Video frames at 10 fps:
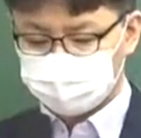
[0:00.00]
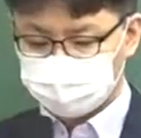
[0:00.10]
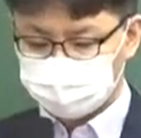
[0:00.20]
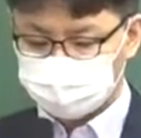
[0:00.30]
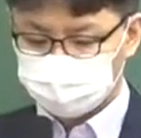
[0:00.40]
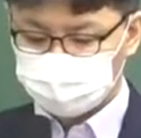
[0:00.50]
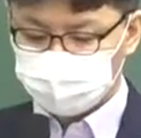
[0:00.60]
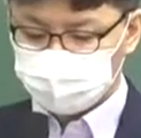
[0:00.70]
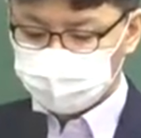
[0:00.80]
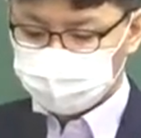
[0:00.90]
그리고
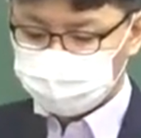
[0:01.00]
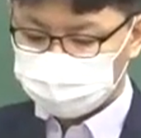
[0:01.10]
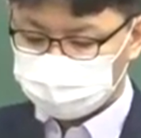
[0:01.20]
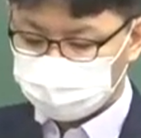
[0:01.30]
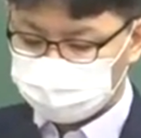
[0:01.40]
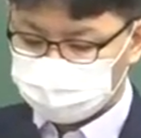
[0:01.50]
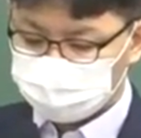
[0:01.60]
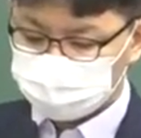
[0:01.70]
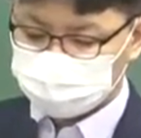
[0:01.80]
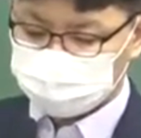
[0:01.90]
특수한
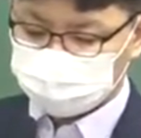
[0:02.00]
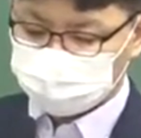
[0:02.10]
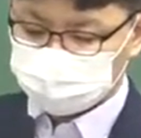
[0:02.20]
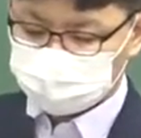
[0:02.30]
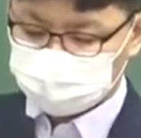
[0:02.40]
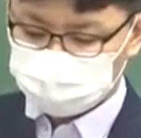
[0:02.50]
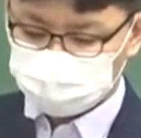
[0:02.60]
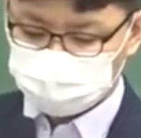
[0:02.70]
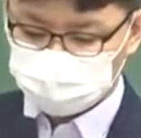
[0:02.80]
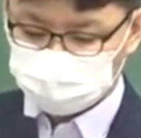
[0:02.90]
전문 지식이나
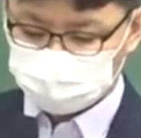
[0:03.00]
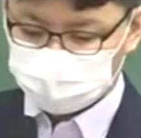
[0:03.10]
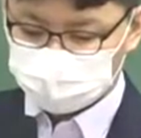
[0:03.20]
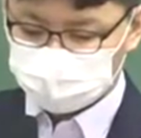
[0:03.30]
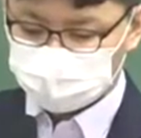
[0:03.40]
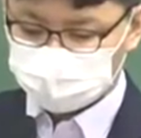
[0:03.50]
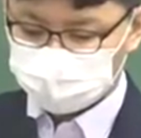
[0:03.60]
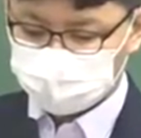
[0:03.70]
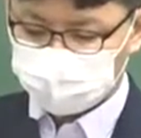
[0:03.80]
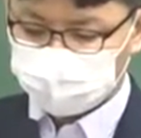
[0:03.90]
기술이 필요하거나 그
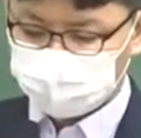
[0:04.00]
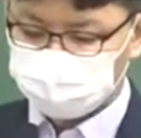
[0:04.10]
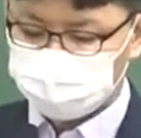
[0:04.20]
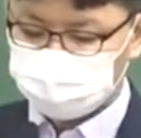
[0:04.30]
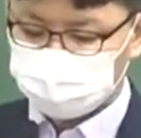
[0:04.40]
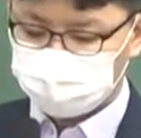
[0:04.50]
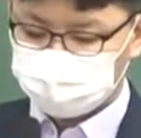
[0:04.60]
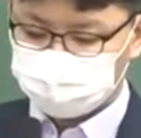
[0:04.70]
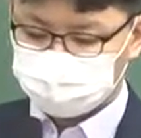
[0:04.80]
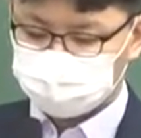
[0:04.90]
밖에 국민
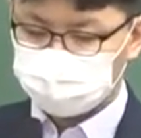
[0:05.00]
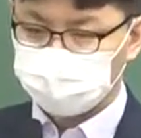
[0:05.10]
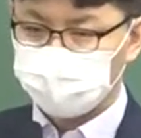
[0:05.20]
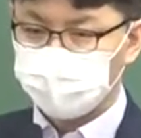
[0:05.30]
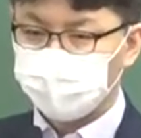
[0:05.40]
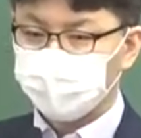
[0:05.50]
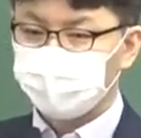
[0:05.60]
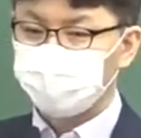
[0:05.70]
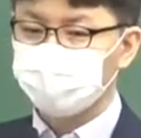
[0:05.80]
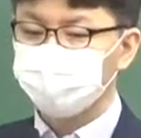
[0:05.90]
생활과 직결된
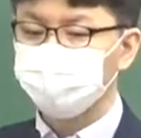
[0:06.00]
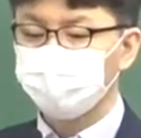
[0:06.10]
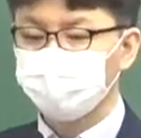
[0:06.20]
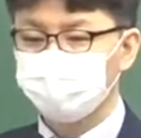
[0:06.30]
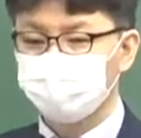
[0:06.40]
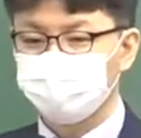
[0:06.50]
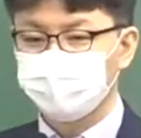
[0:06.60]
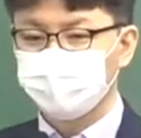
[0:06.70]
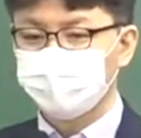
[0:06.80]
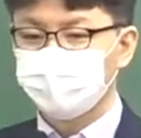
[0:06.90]
단순한 것들,
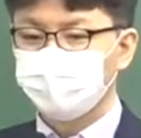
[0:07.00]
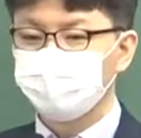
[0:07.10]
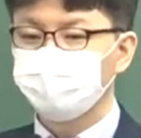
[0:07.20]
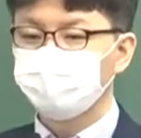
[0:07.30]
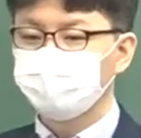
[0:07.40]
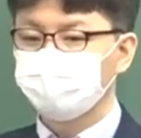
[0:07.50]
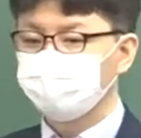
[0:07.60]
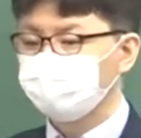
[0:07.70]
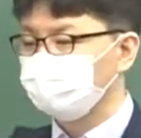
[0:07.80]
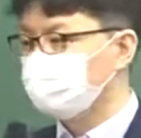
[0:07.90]
이런
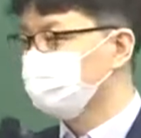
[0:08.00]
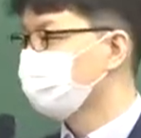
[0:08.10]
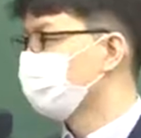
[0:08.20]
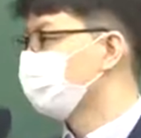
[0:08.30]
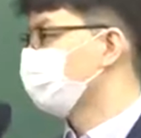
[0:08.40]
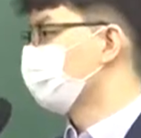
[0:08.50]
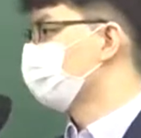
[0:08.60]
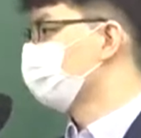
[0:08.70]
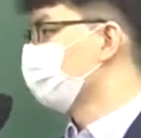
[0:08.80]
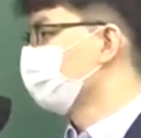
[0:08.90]
것이 민영화를 많이
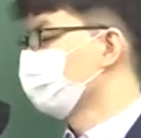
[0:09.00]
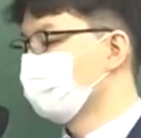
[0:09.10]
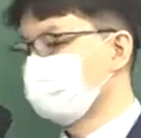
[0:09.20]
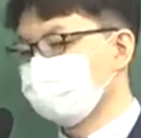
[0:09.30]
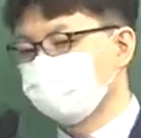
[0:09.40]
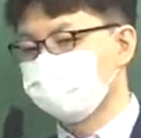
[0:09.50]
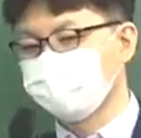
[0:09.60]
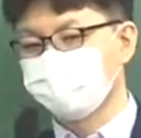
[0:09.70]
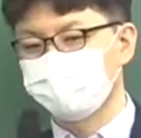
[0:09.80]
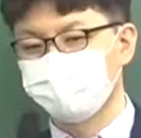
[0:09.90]
했죠. 예를 들어 생각해
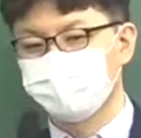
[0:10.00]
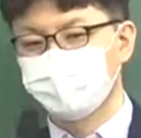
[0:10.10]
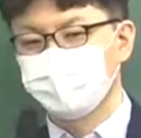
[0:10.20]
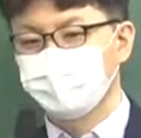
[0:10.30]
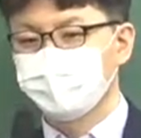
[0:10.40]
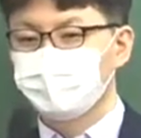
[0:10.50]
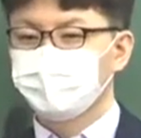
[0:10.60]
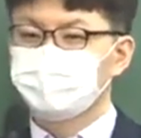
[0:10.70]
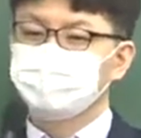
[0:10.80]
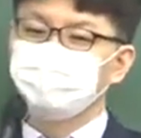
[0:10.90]
볼까요?
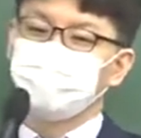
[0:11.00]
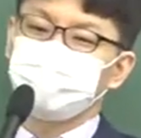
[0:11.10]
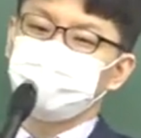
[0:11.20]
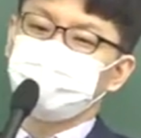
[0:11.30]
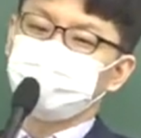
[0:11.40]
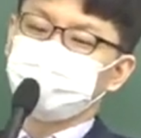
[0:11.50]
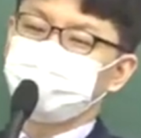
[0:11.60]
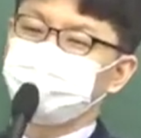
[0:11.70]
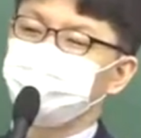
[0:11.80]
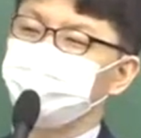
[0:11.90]
쓰레기
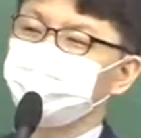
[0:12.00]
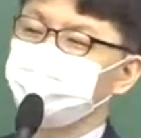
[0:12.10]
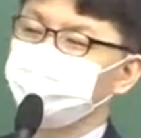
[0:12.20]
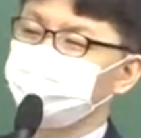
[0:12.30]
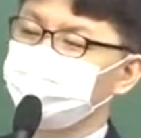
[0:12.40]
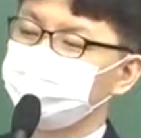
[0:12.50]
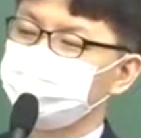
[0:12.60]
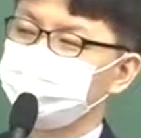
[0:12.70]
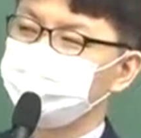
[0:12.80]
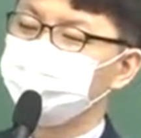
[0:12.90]
그거
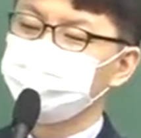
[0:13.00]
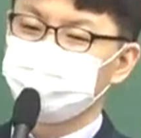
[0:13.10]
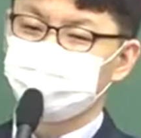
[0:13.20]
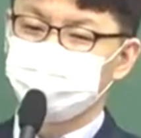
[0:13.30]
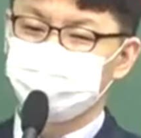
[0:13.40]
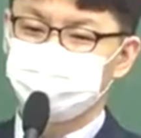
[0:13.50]
업무 있죠.